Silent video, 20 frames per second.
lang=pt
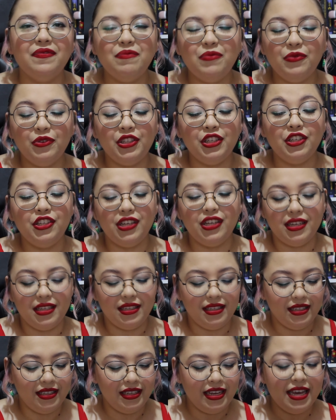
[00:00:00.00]
Muitas
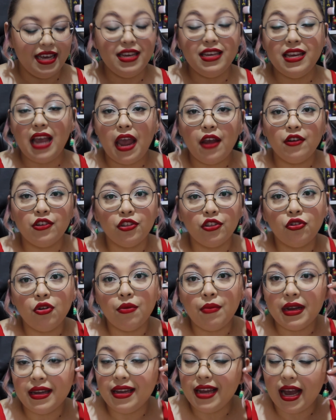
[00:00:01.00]
chances. E aí eu já tô
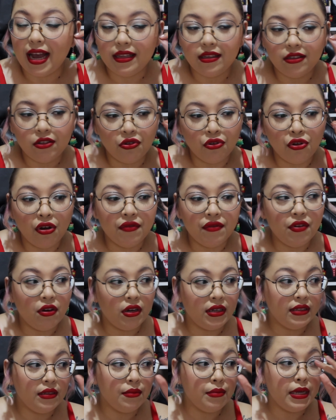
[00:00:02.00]
maquiada, são 9
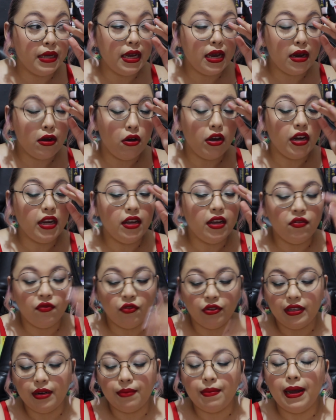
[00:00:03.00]
horas da manhã agora e eu
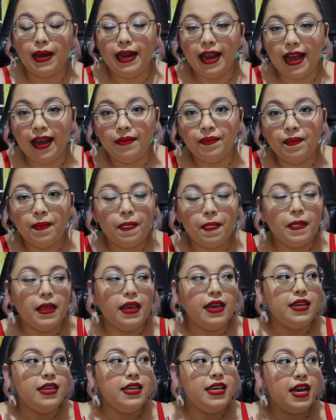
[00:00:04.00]
vou trabalhar.
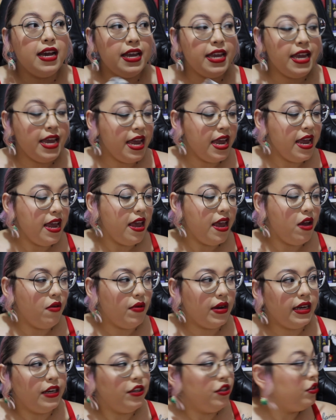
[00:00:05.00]
E aí
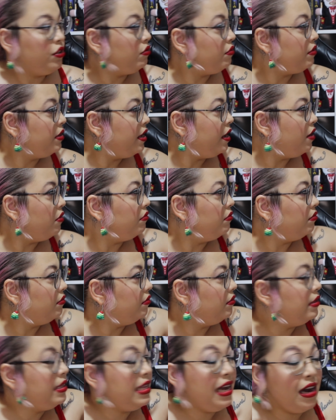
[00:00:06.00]
eu acredito que eu
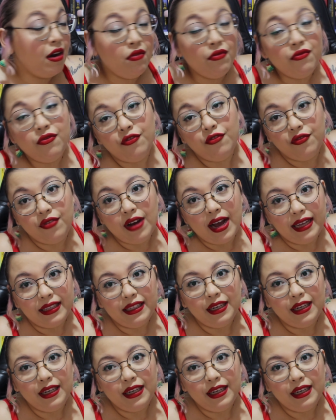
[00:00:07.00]
não vá